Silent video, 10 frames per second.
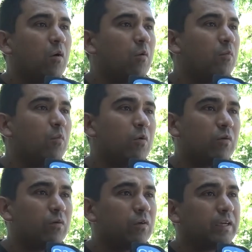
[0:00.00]

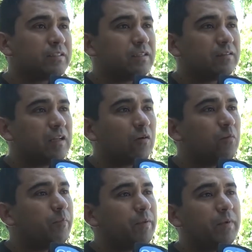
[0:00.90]
músculo que se está
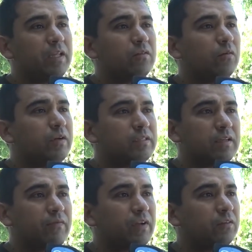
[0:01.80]
comprimiendo con
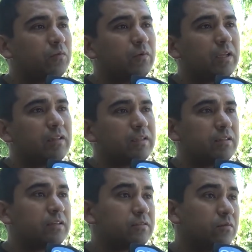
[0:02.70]
esa fractura
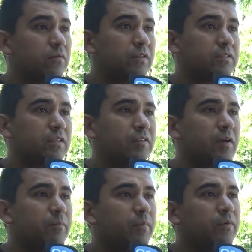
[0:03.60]
desde eso, de ese
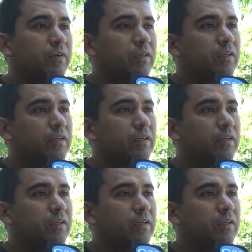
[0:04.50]
tiempo.